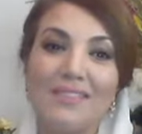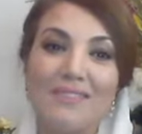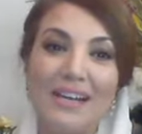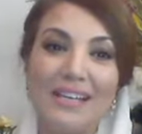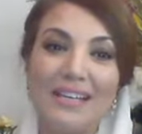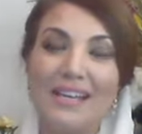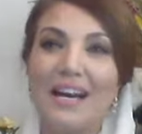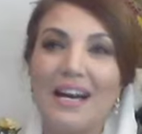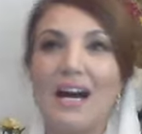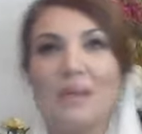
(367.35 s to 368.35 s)
वाले
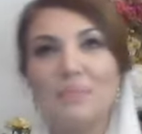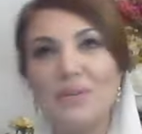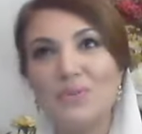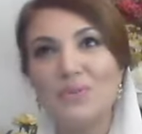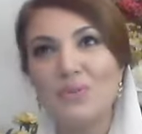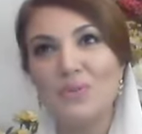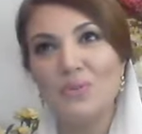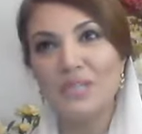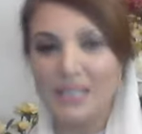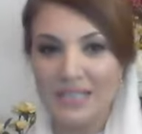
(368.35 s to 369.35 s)
आप भी उसको यू
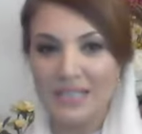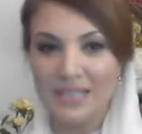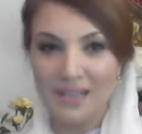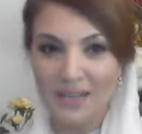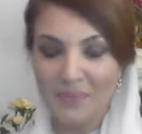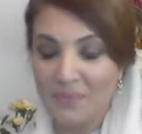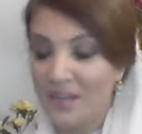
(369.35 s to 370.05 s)
टर्न ही कहें